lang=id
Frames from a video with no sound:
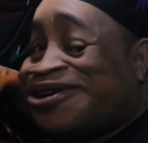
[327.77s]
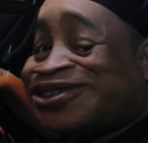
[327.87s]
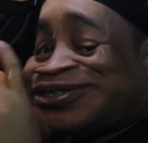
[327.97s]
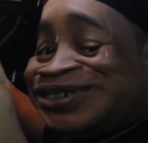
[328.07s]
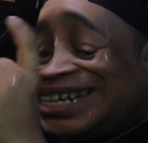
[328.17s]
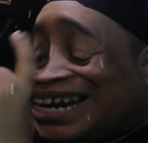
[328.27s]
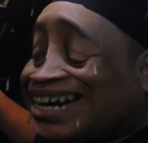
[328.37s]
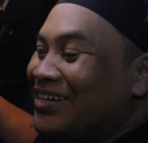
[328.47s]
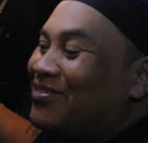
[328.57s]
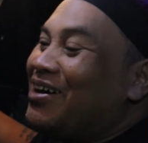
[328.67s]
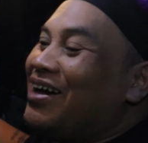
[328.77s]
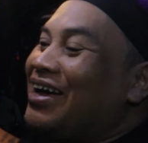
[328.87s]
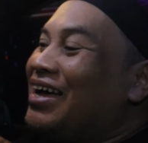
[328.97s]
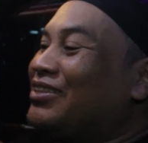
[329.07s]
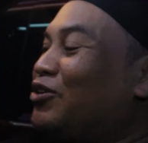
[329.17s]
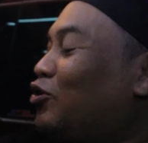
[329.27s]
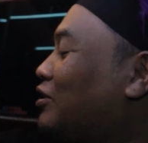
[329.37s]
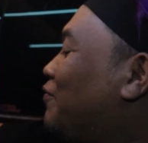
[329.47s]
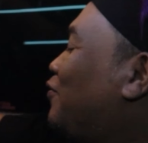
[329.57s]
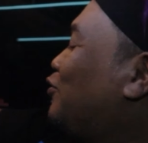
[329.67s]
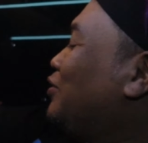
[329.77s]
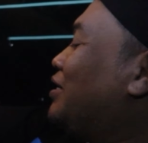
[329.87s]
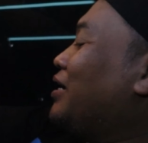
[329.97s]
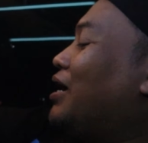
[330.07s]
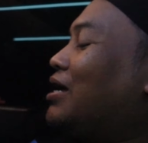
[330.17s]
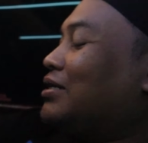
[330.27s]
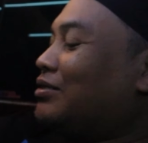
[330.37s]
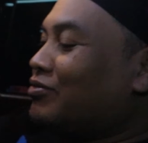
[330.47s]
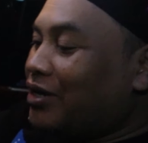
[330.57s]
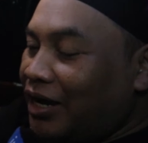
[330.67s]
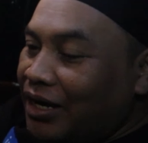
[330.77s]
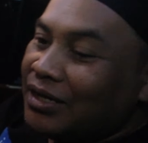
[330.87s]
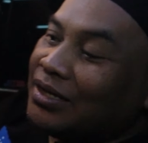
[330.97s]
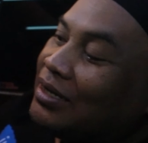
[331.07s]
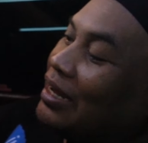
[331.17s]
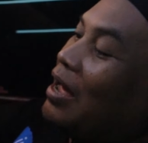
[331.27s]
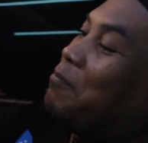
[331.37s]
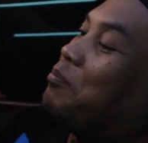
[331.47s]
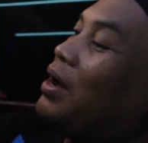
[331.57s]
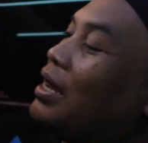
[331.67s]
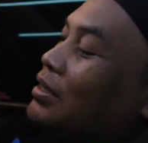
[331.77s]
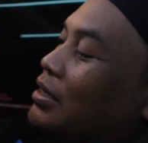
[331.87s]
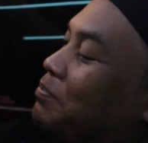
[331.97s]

Fortuner. Wah, Toyota Fortuner ya. Oke. Okay apa aja